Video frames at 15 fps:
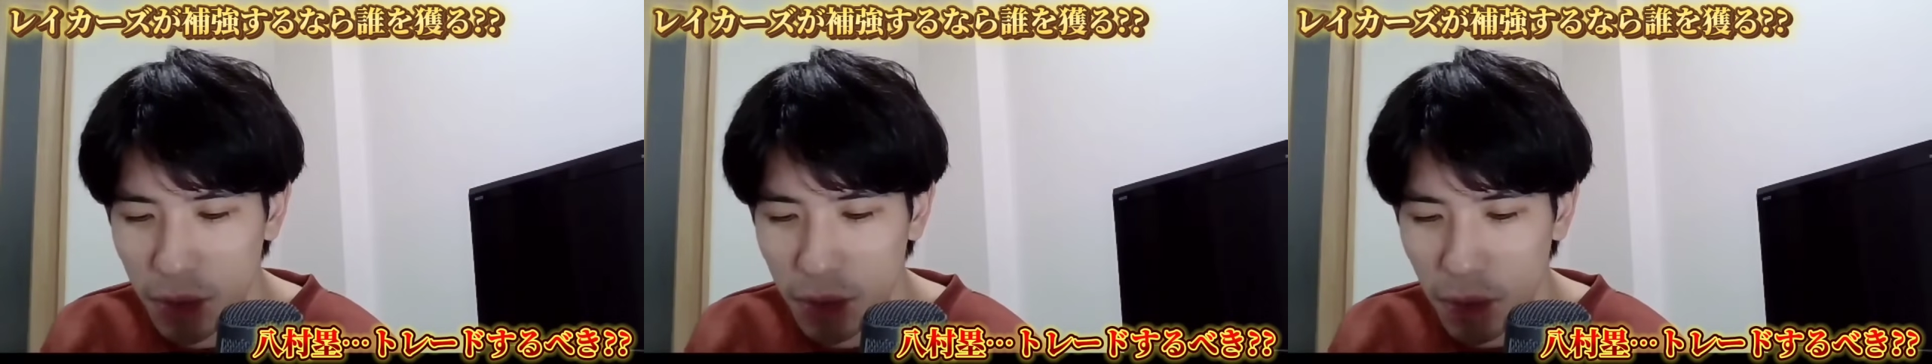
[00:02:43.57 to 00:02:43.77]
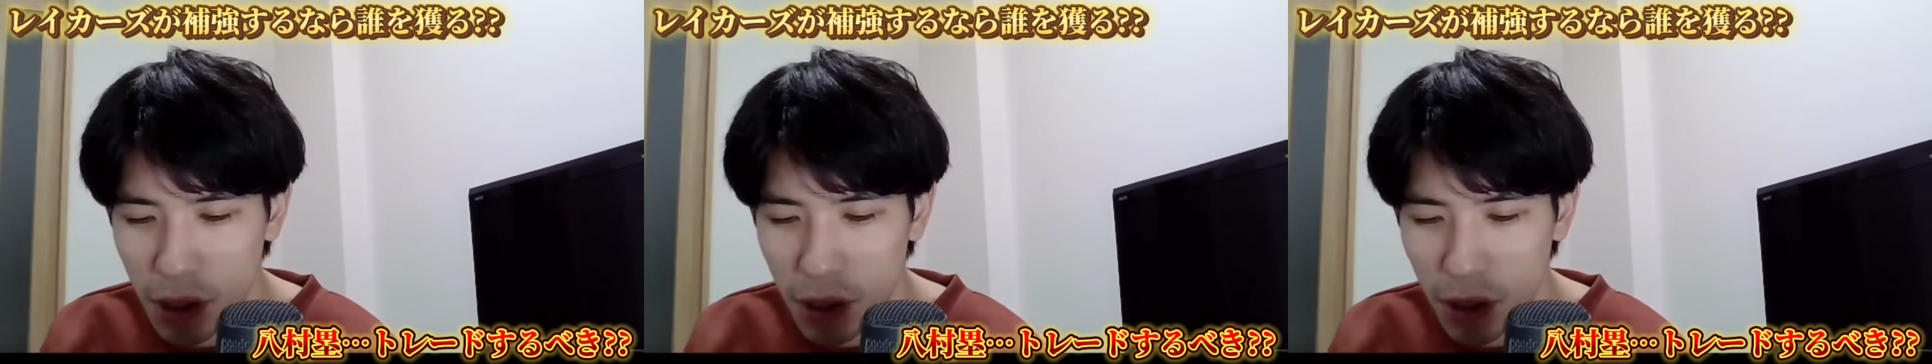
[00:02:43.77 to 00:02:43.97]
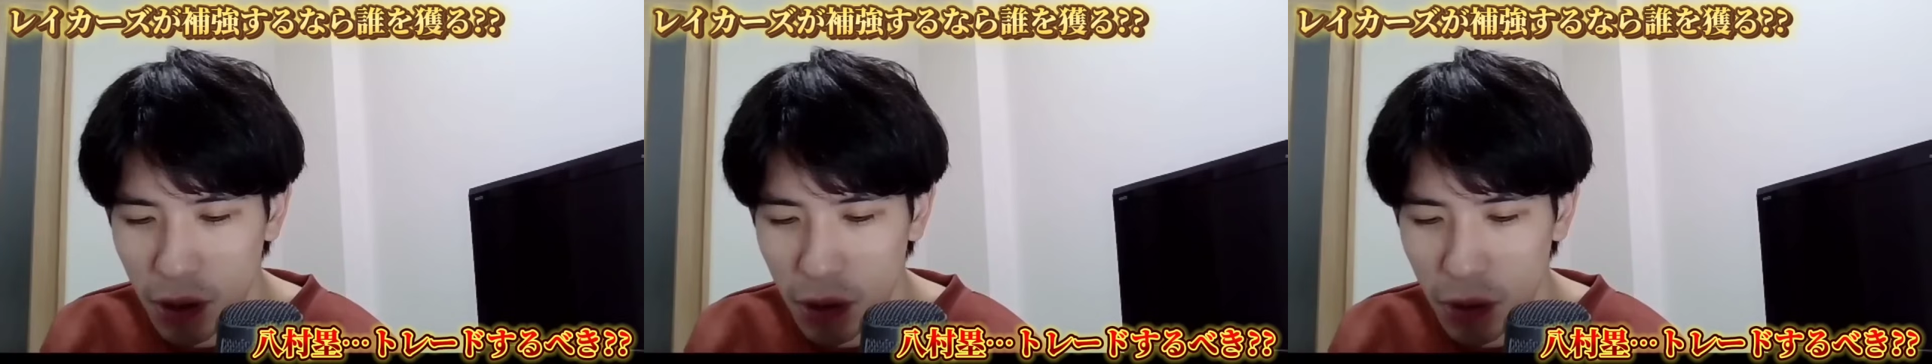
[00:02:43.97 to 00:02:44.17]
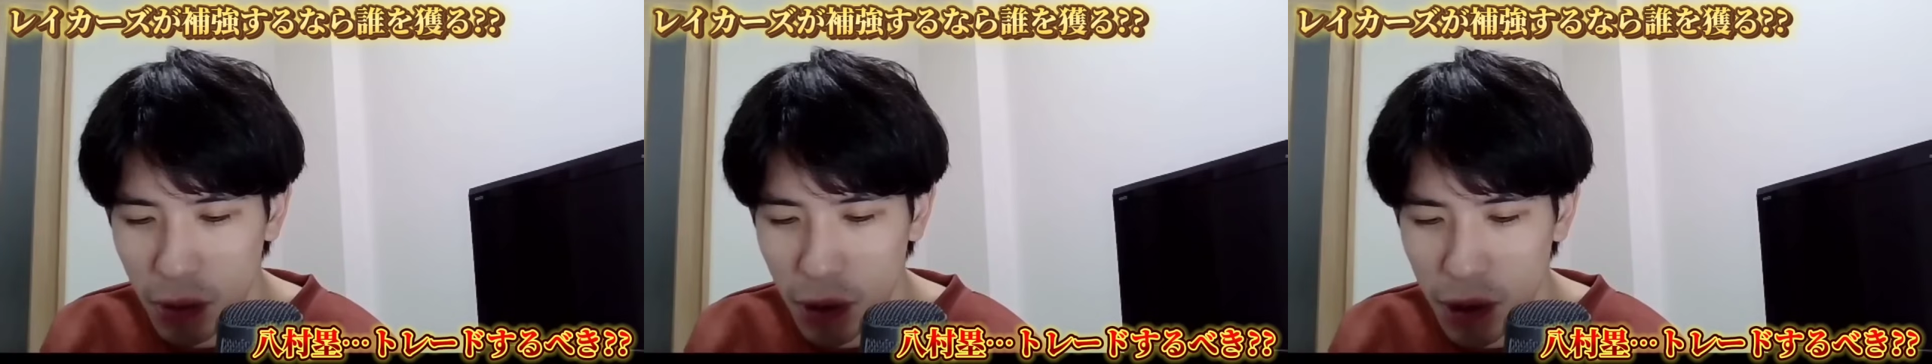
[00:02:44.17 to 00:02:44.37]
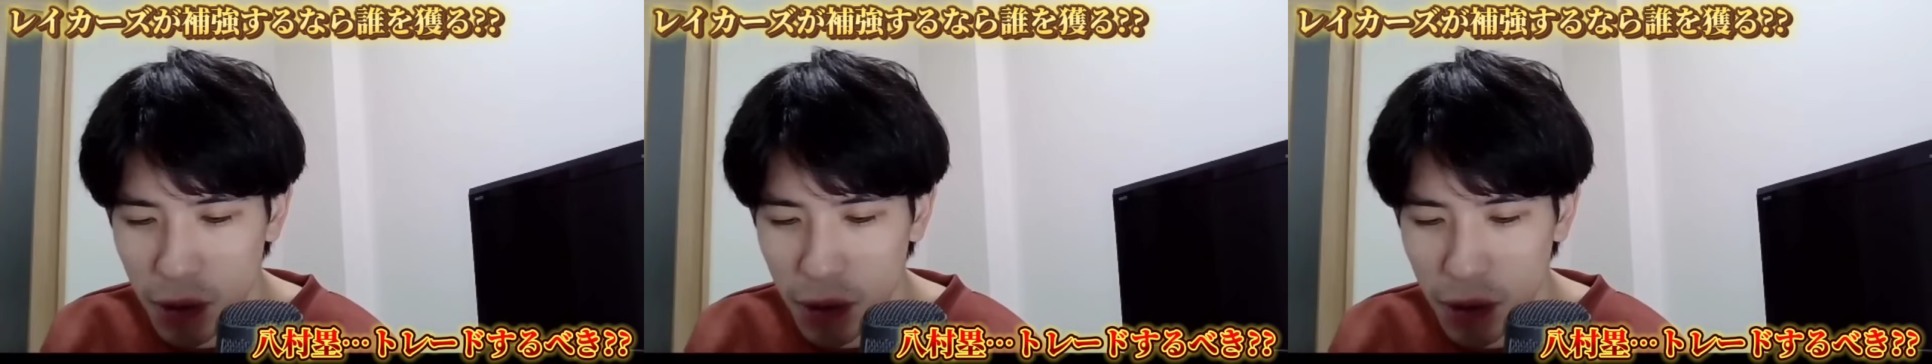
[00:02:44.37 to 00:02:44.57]
あれなんかと
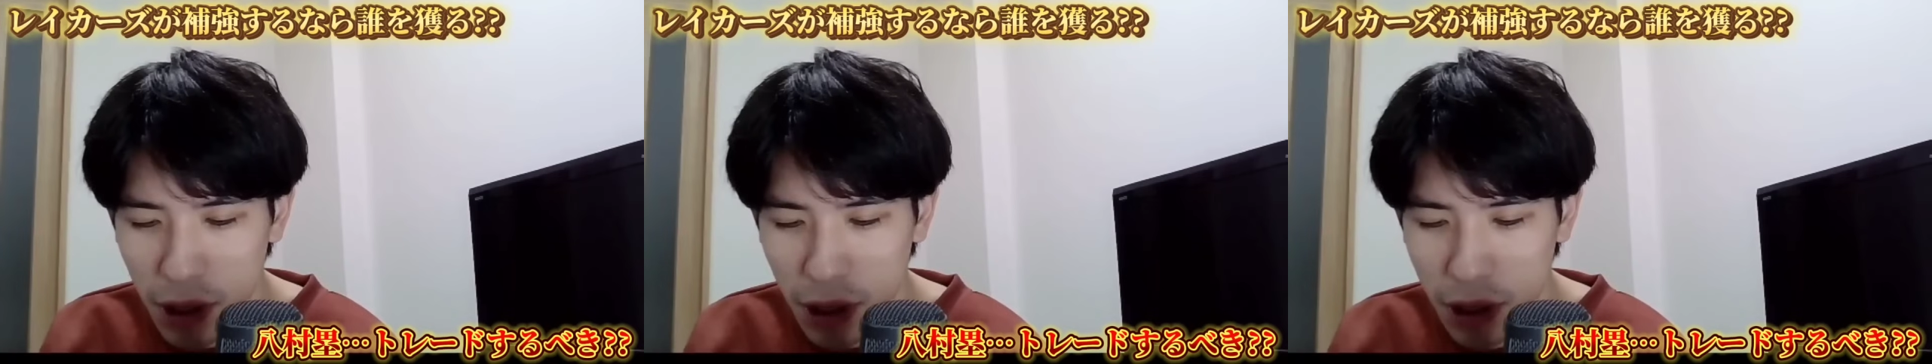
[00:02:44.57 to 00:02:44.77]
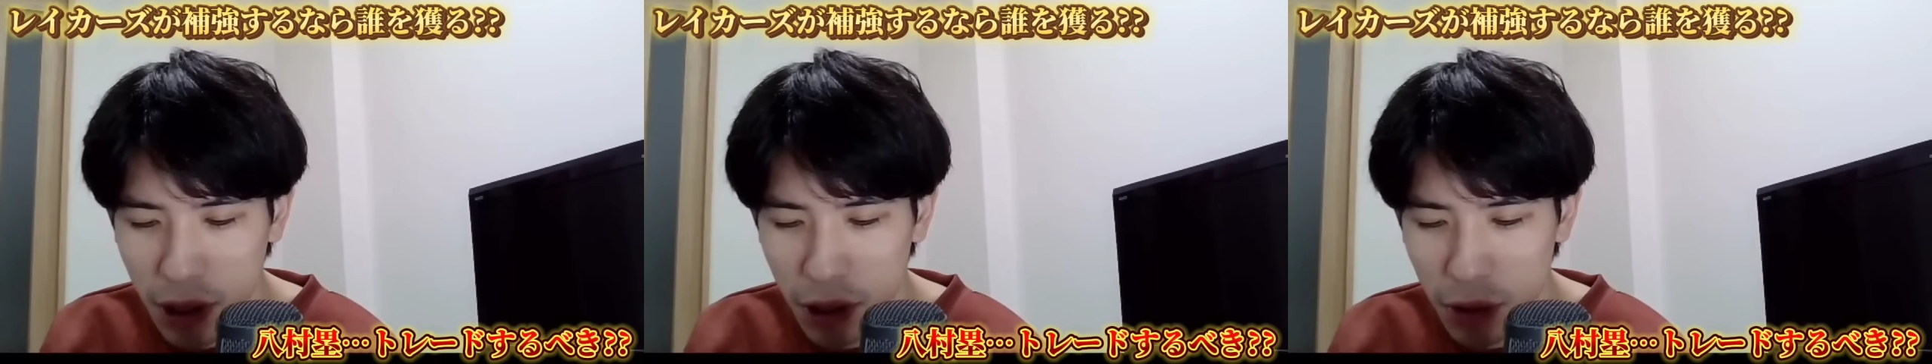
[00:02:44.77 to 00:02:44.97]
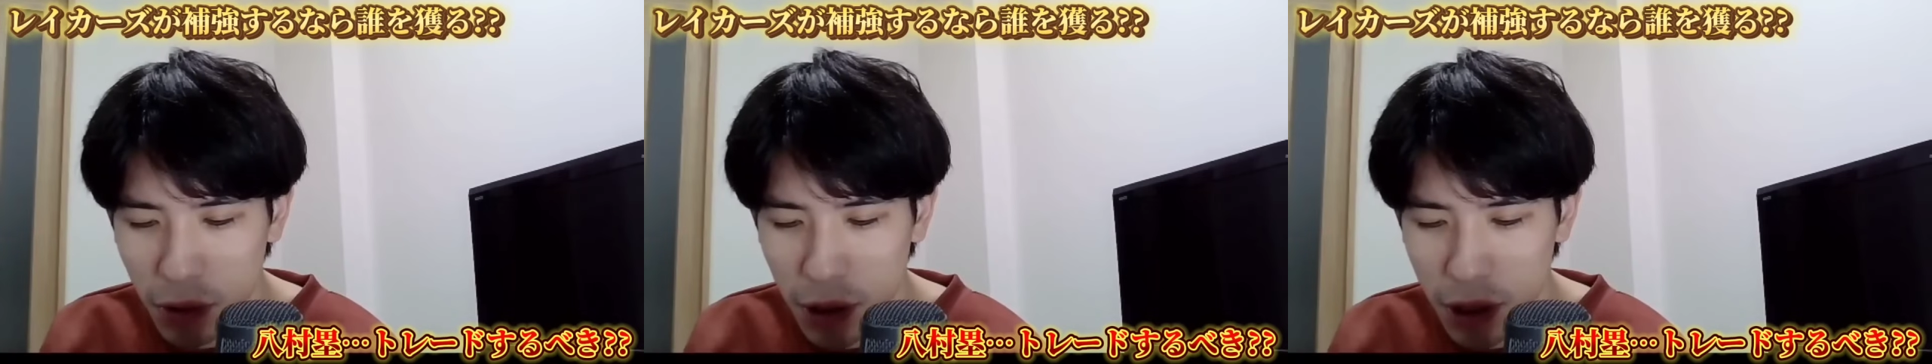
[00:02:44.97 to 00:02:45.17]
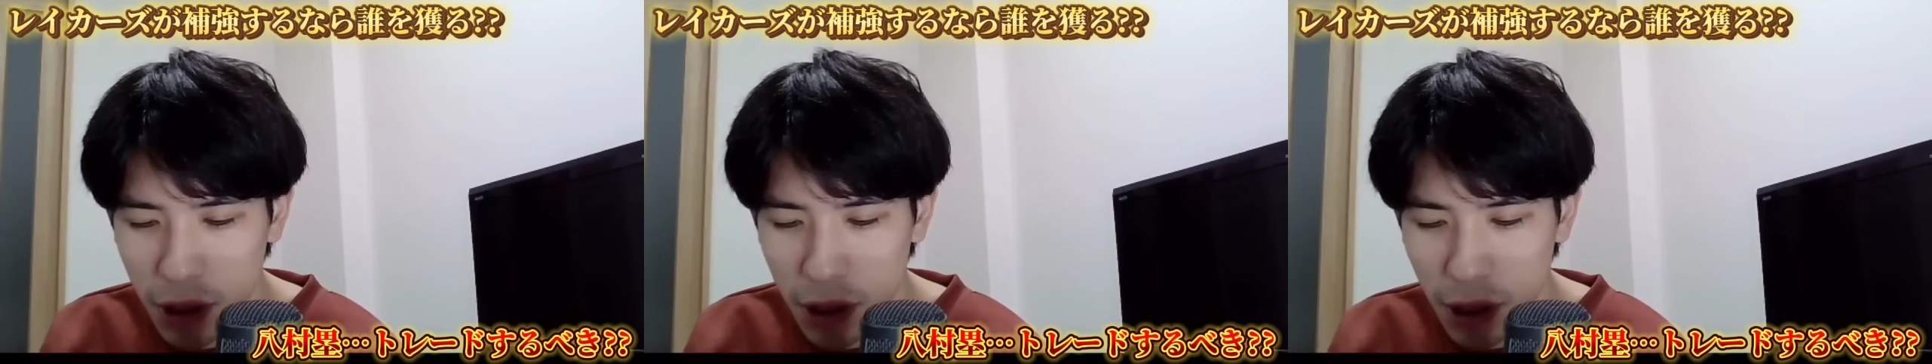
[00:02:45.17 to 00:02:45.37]
思ってた出した上で